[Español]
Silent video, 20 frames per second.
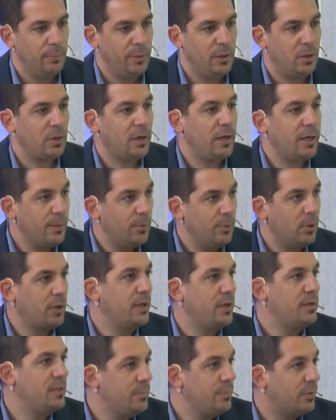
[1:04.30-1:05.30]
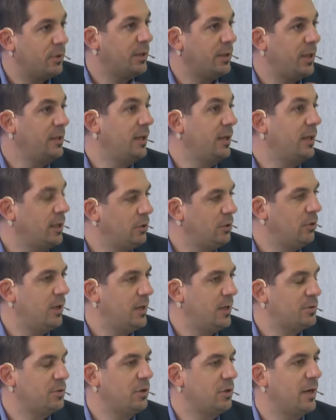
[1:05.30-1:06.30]
pero creemos que es importante que
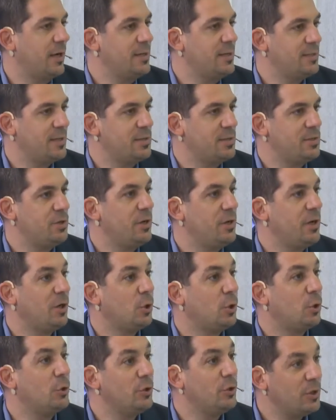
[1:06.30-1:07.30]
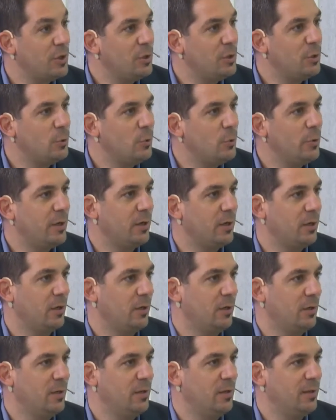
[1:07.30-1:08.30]
todas las organizaciones
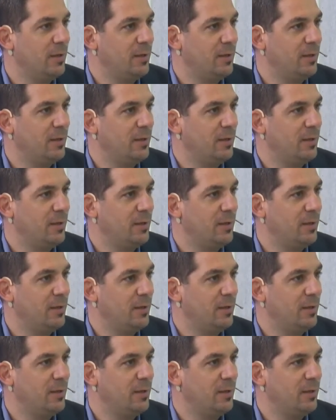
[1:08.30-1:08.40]
continúen